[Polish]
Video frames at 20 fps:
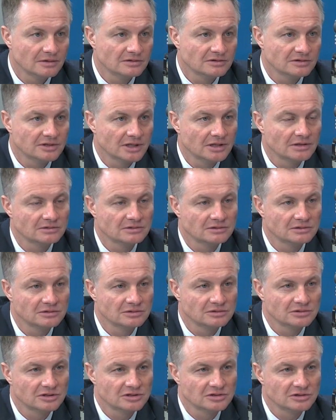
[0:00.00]
od tego
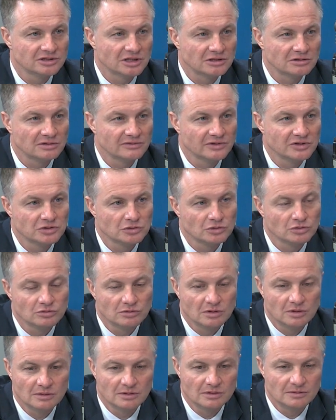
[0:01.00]
to jest dodatkowe
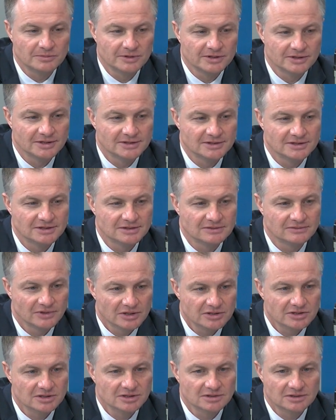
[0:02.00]
źródło pieniędzy,
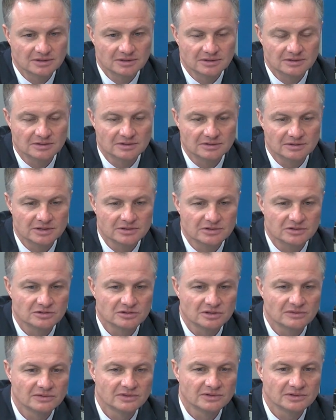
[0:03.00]
właśnie ten, ten
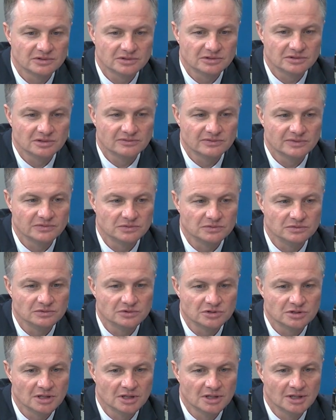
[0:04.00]
rządowy, rządowy
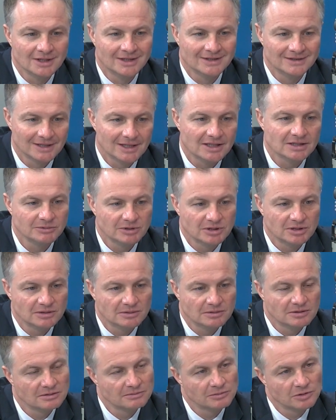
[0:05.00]
fundusz dla
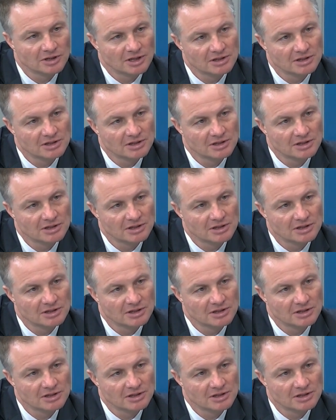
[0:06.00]
gmin